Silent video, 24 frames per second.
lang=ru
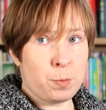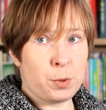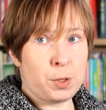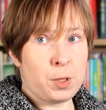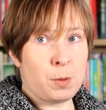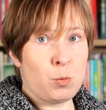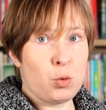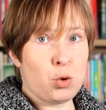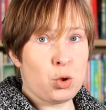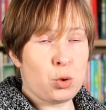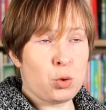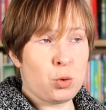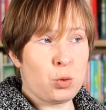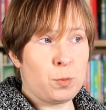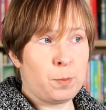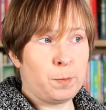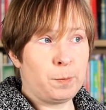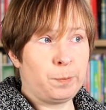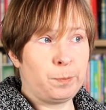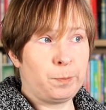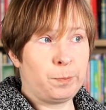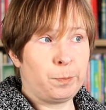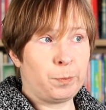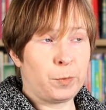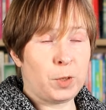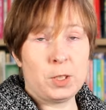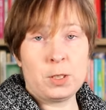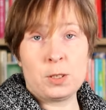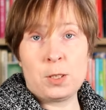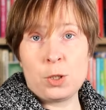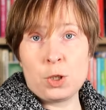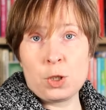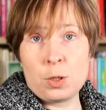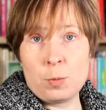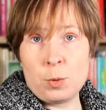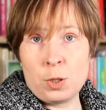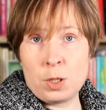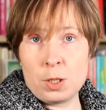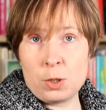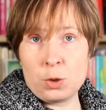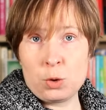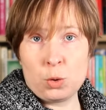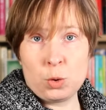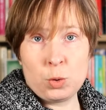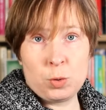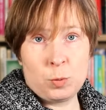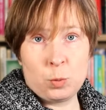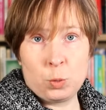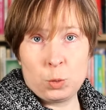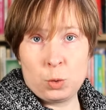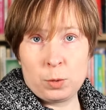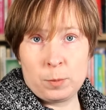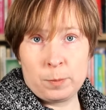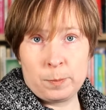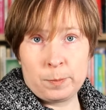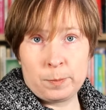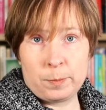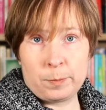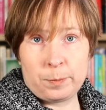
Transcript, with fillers: Потому что они слишком хорошо живут.